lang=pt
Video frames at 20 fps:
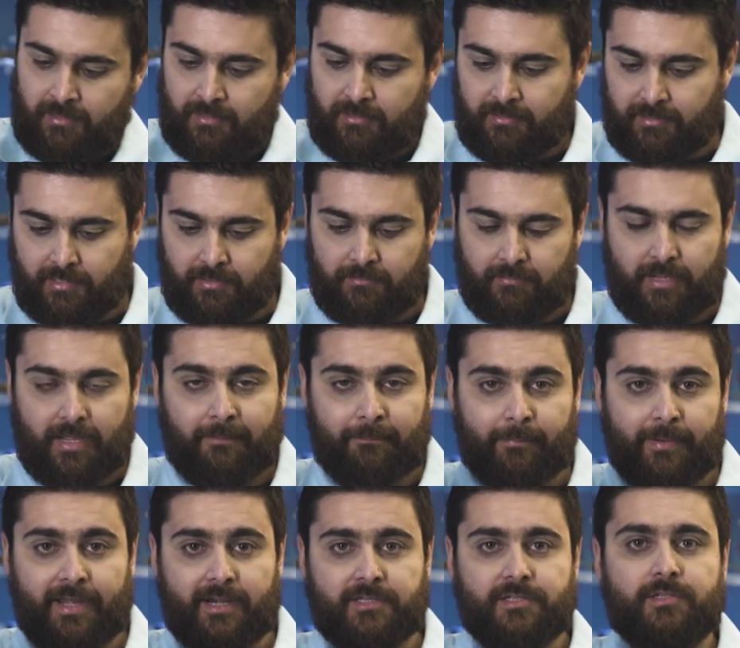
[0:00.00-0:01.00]
Então a
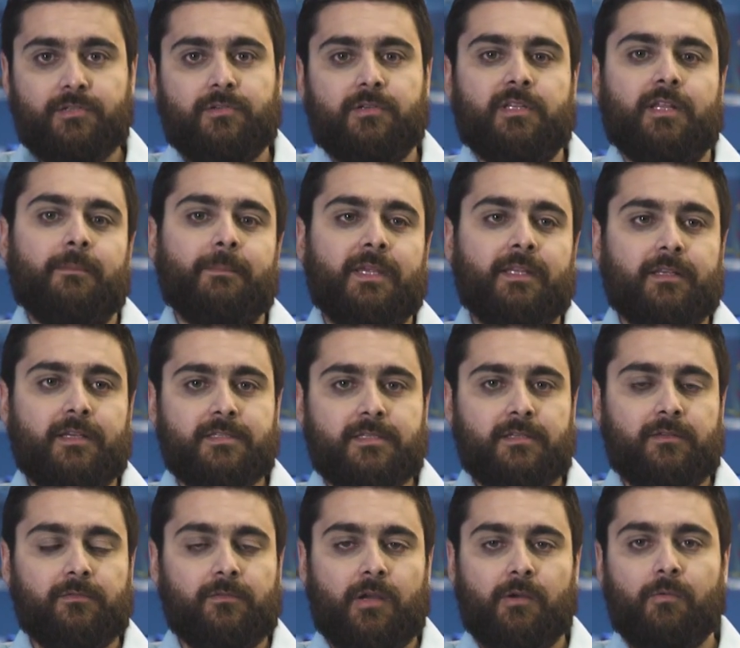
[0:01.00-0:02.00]
parte de
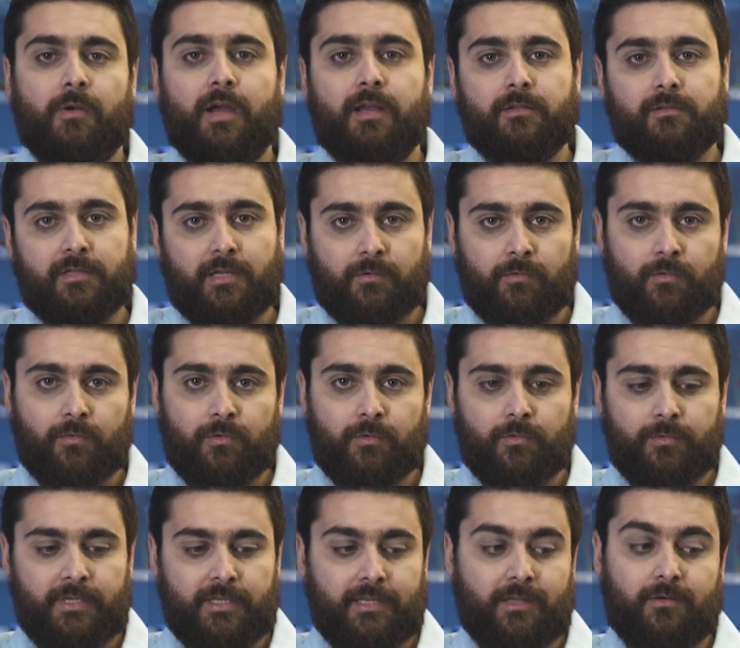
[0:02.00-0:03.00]
ornamentação do aquário está
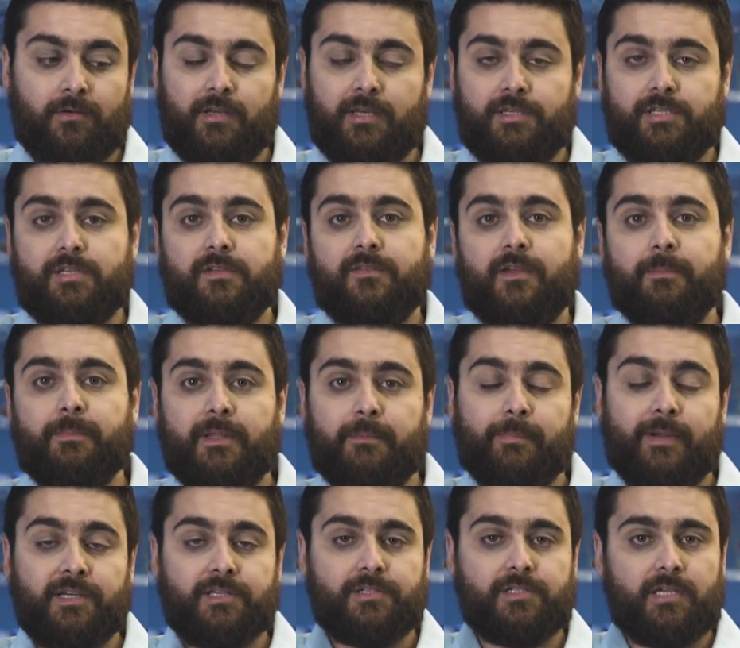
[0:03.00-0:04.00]
concluída, agora a gente vai para a
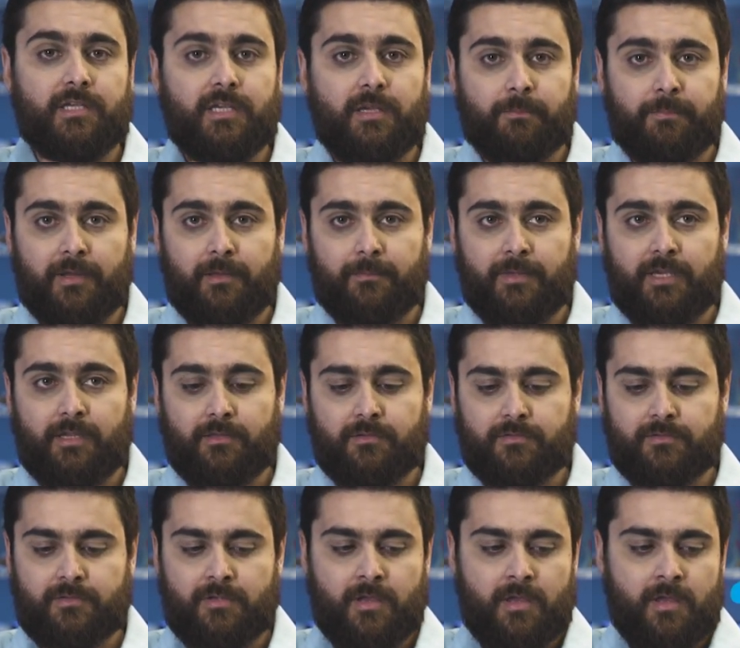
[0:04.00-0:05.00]
parte de equipamentos.